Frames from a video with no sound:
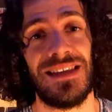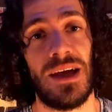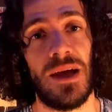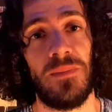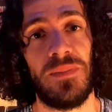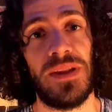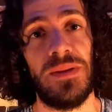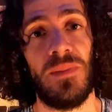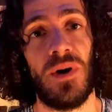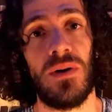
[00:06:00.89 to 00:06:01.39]
assez
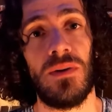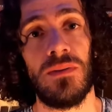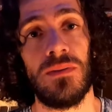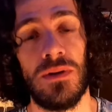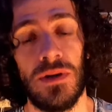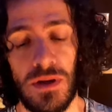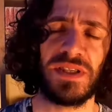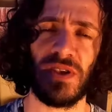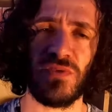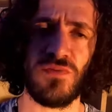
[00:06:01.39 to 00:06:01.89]
rapidement.
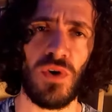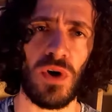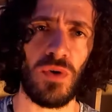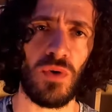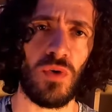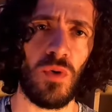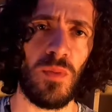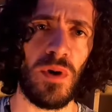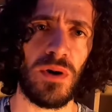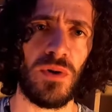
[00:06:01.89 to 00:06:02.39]
Pressé de voir
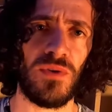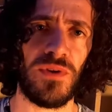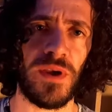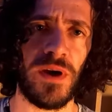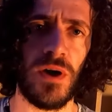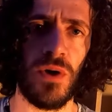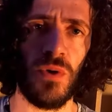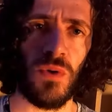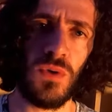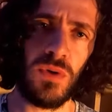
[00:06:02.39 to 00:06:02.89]
le combat
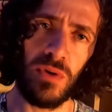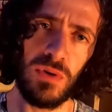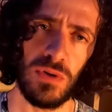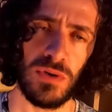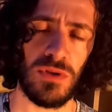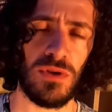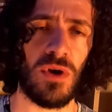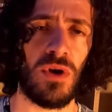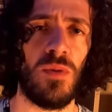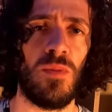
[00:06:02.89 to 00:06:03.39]
contre Ao
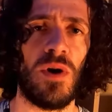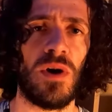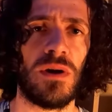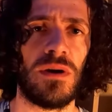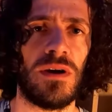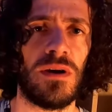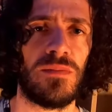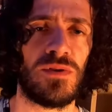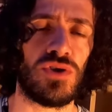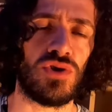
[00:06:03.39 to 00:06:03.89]
dans le
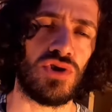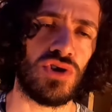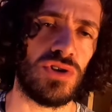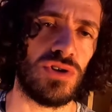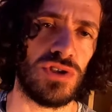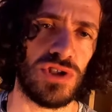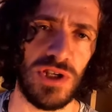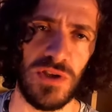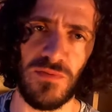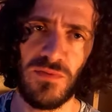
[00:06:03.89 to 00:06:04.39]
manga, parce
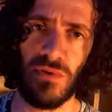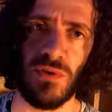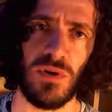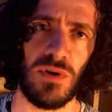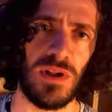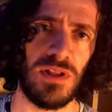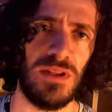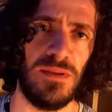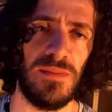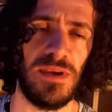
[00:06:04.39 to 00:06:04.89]
que je, l'ai vu
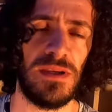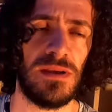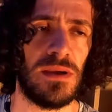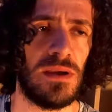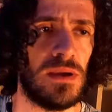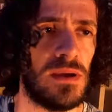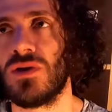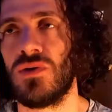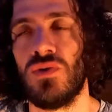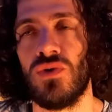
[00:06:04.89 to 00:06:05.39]
dans l'animé.
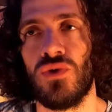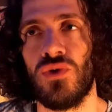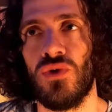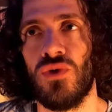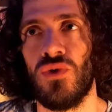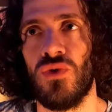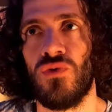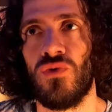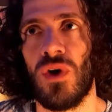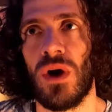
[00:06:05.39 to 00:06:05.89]
Ah, c'est cool de
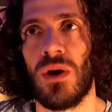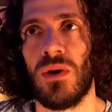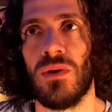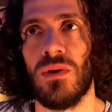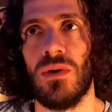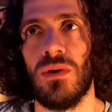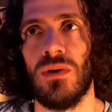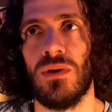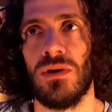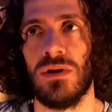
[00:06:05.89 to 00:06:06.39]
voir
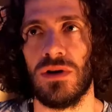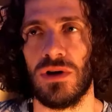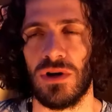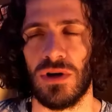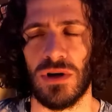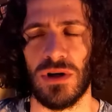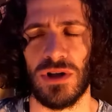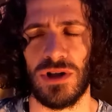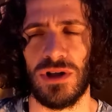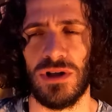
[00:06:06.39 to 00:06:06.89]
euh,
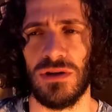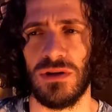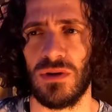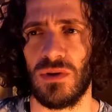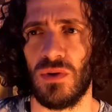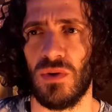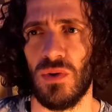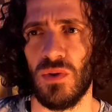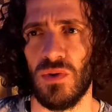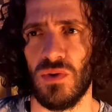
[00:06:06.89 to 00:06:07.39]

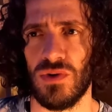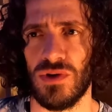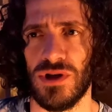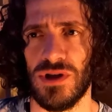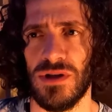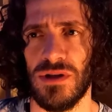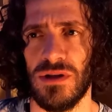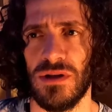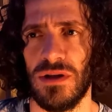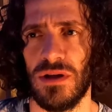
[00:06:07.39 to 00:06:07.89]

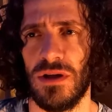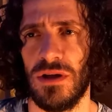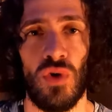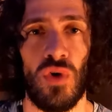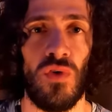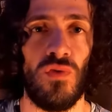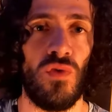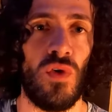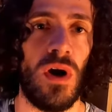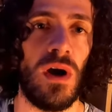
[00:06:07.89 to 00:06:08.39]
De
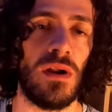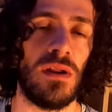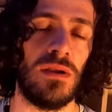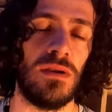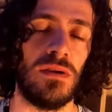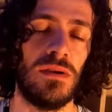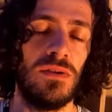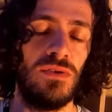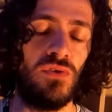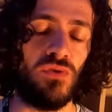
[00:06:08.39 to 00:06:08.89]
revoir
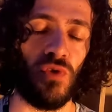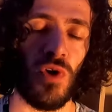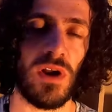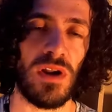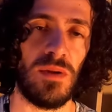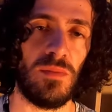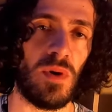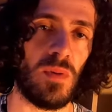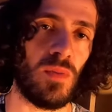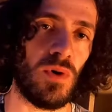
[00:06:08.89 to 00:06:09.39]
les, de voir
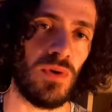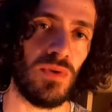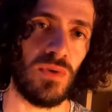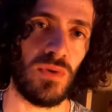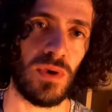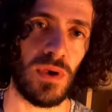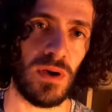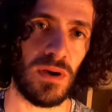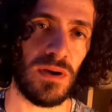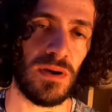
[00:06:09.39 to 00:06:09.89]
les membres
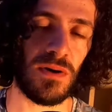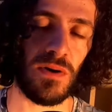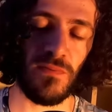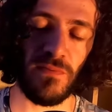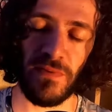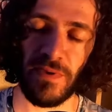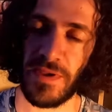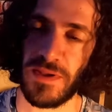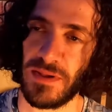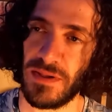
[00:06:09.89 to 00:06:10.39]
de Kara,
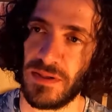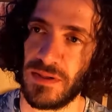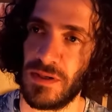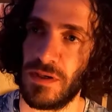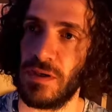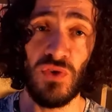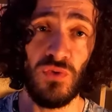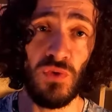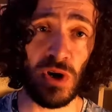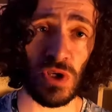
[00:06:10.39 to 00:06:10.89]
enfin.
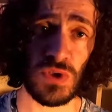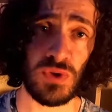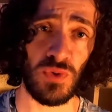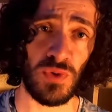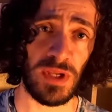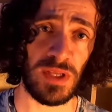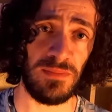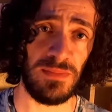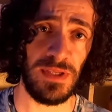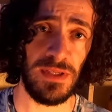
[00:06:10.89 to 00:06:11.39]
De voir
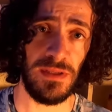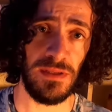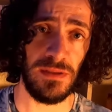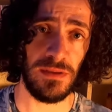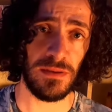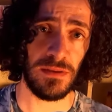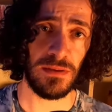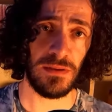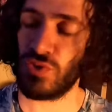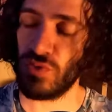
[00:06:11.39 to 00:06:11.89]

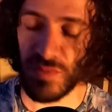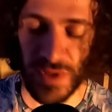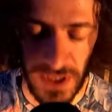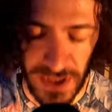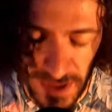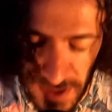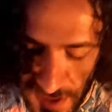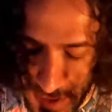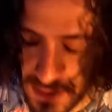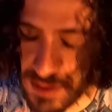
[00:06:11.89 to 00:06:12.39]
Surimi,
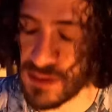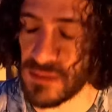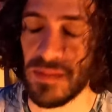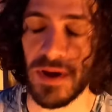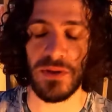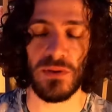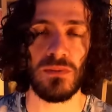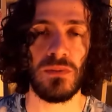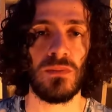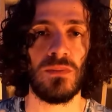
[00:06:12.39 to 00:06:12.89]
Sumire,
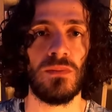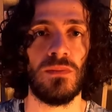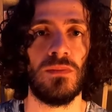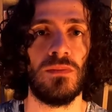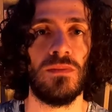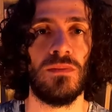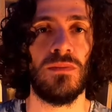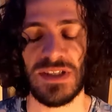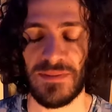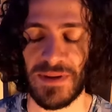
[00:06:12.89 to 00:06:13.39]
pardon.
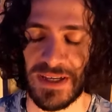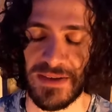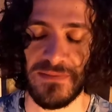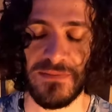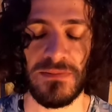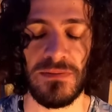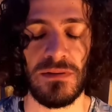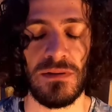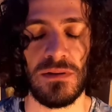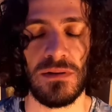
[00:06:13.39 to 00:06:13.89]
Et
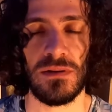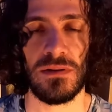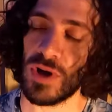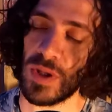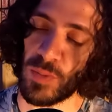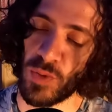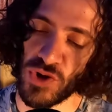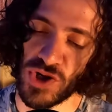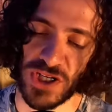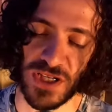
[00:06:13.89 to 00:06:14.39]
bref, dans
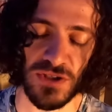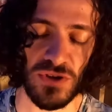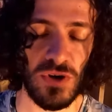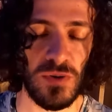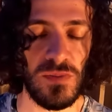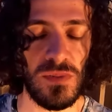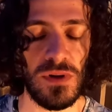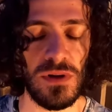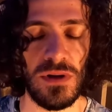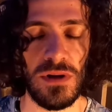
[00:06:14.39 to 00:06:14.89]
les prochains
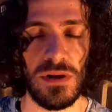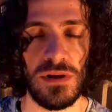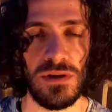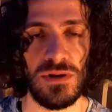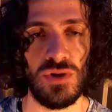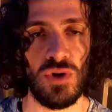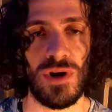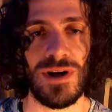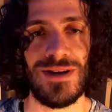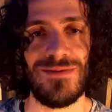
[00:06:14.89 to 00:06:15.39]
tomes,
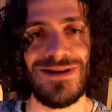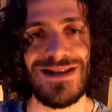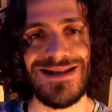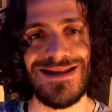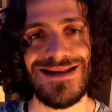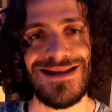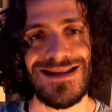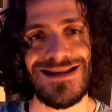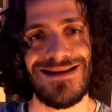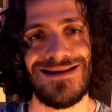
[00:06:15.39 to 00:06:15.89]
il y aura la
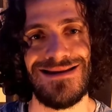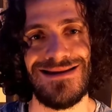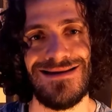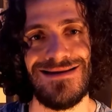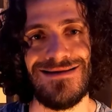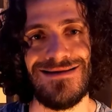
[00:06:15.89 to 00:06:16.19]
bagarre.